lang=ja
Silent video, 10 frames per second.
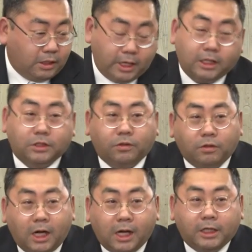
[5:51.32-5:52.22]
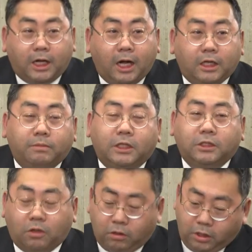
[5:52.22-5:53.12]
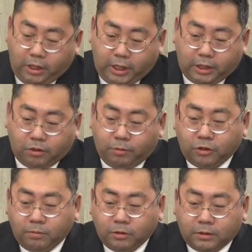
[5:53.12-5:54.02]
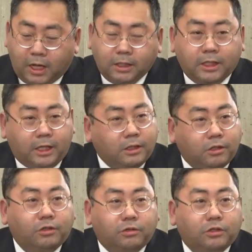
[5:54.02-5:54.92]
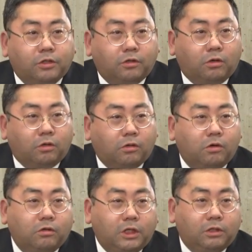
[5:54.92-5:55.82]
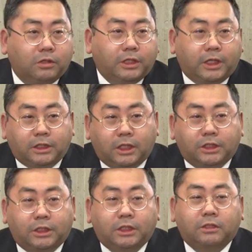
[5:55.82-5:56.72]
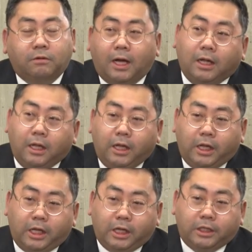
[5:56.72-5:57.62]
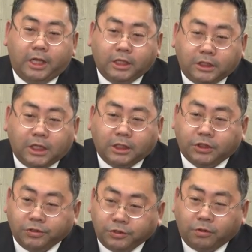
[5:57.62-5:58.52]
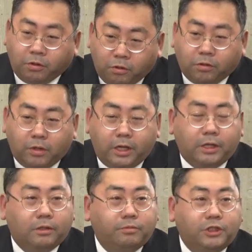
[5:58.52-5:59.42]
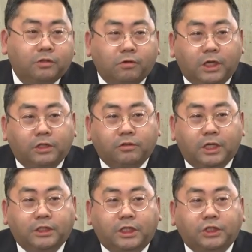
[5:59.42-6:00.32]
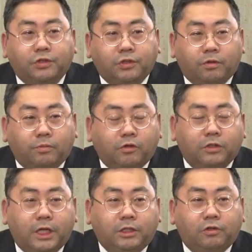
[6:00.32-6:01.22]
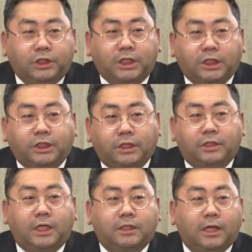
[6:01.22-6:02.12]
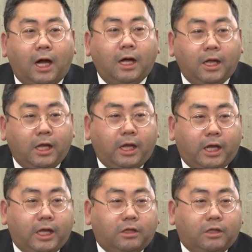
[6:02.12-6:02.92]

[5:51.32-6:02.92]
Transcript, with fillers: でその中に入りますともともと南殿というそのコンクリートでできた施設は、えー、展示や収蔵を、えーと、美術工芸品の展示や収蔵を目的とした施設ですが、えー